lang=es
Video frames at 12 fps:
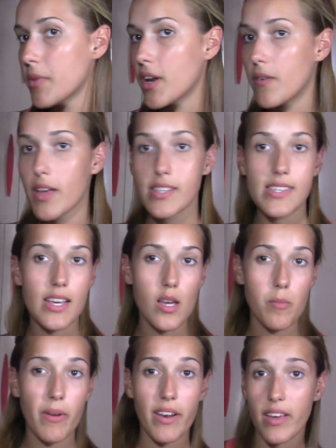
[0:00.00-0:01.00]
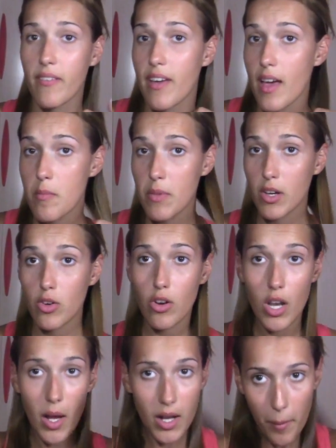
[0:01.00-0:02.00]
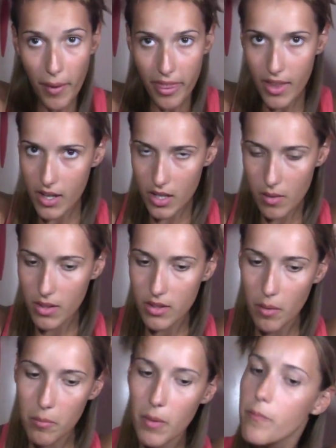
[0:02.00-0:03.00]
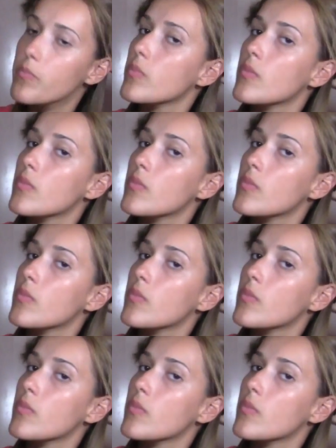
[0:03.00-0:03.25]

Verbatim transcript: Pero voy a seguir para que veáis mejor las capas de arriba también.